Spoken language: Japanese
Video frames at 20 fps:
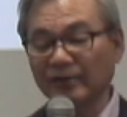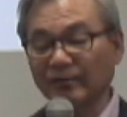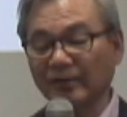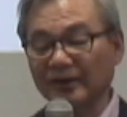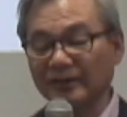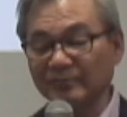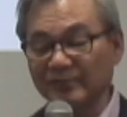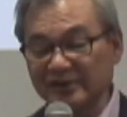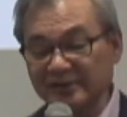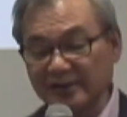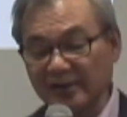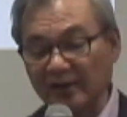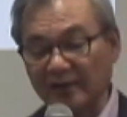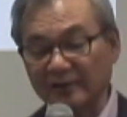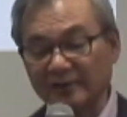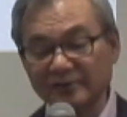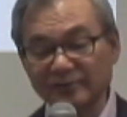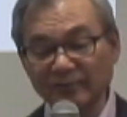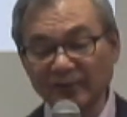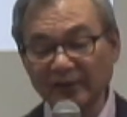見はありませ
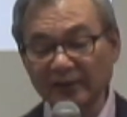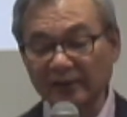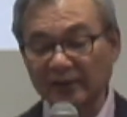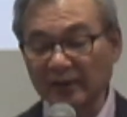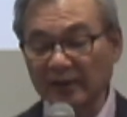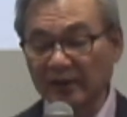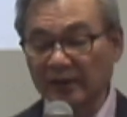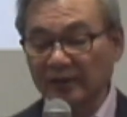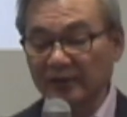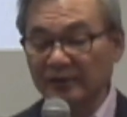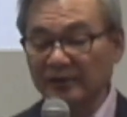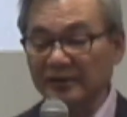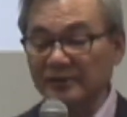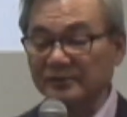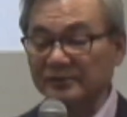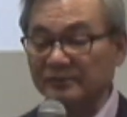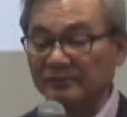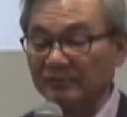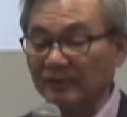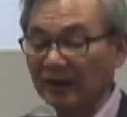ん。つまり、
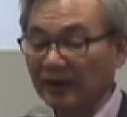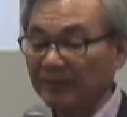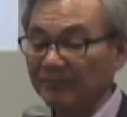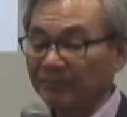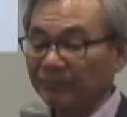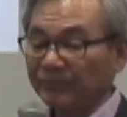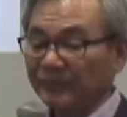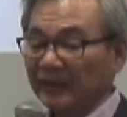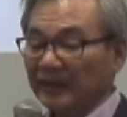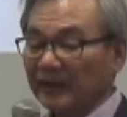イエスは